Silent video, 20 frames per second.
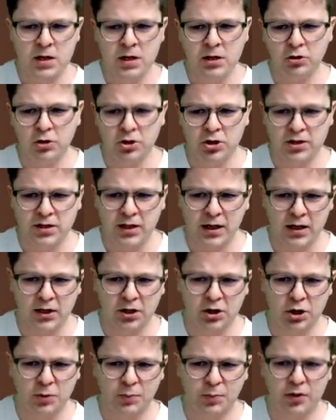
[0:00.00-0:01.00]
To jest taka
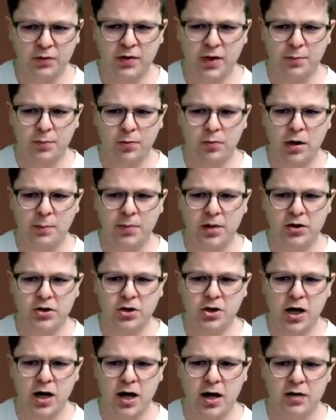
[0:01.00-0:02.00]
nietypowa
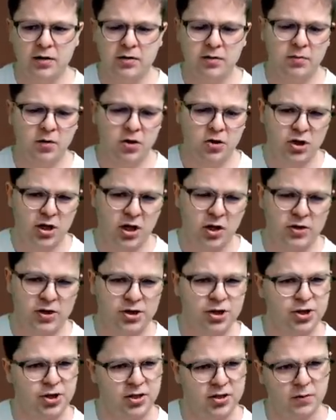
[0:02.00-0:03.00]
pułapeczka, może
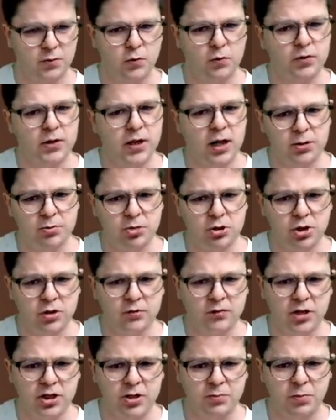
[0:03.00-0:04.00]
ona się czasem udać.
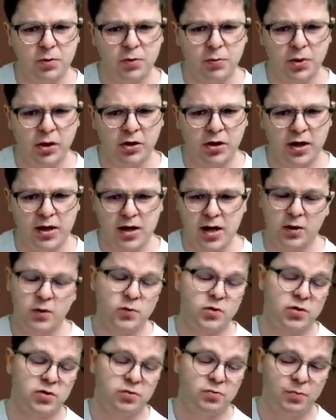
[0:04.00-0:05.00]
Przeciwnik zbił pionka, jak
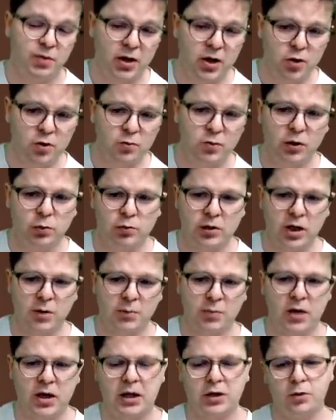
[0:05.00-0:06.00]
już zbił mi tutaj
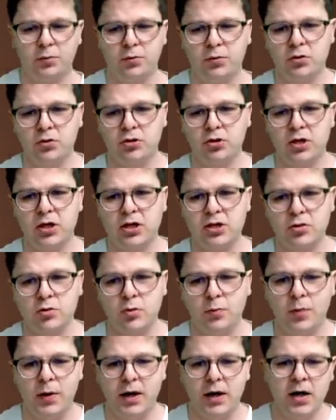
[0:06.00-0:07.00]
piona, to, był, to jest
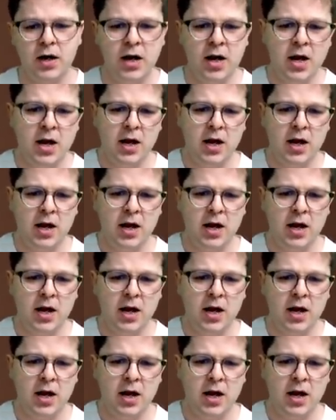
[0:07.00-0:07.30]
super.